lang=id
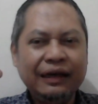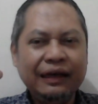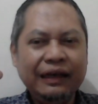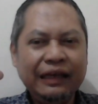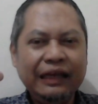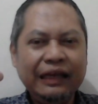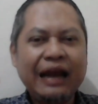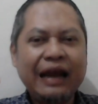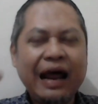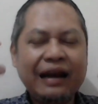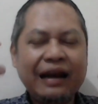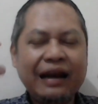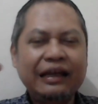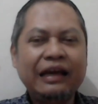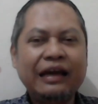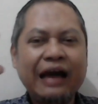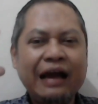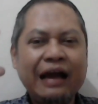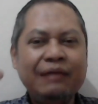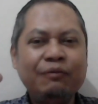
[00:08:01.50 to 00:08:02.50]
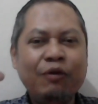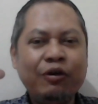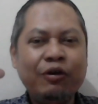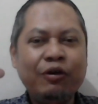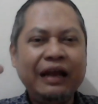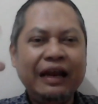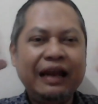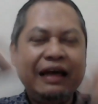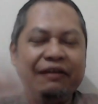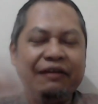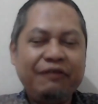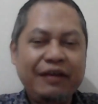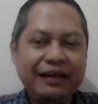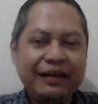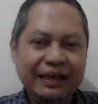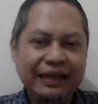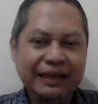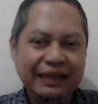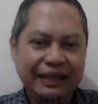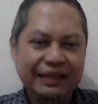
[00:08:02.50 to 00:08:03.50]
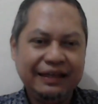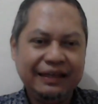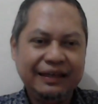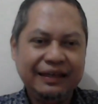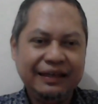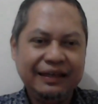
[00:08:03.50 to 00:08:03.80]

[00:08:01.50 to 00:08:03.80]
hierarchical model efek ini.